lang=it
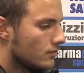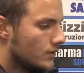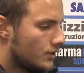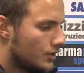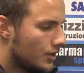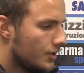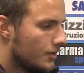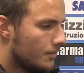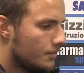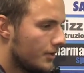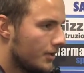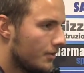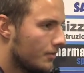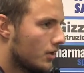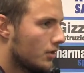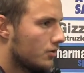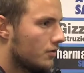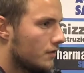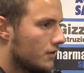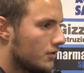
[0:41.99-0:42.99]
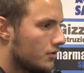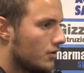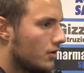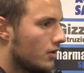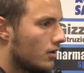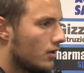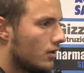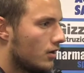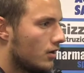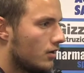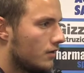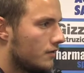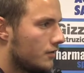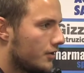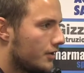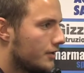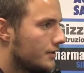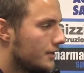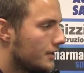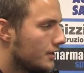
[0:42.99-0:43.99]
Sì, prima hanno fatto
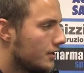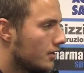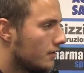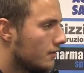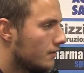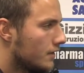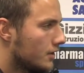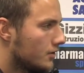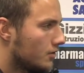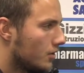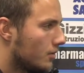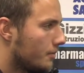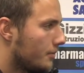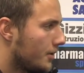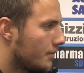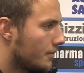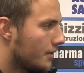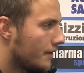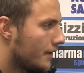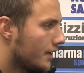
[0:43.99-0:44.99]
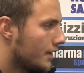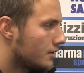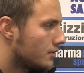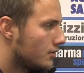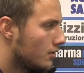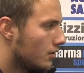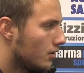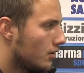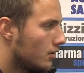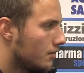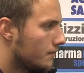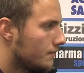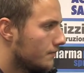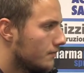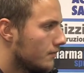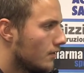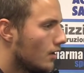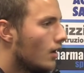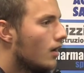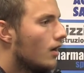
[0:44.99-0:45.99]
Fiorentina, ho fatto primavera solo
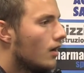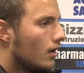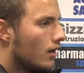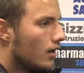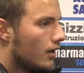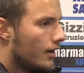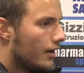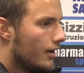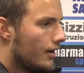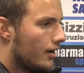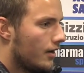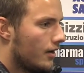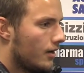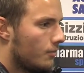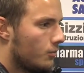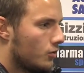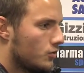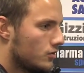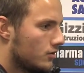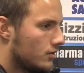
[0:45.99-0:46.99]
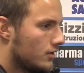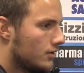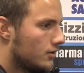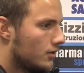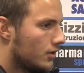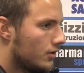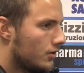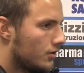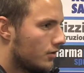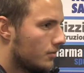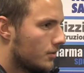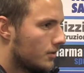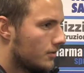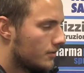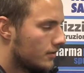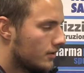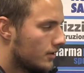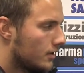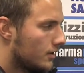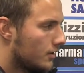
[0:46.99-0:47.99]
e poi sono andato a Roma,
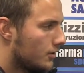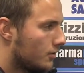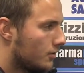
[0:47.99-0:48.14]
a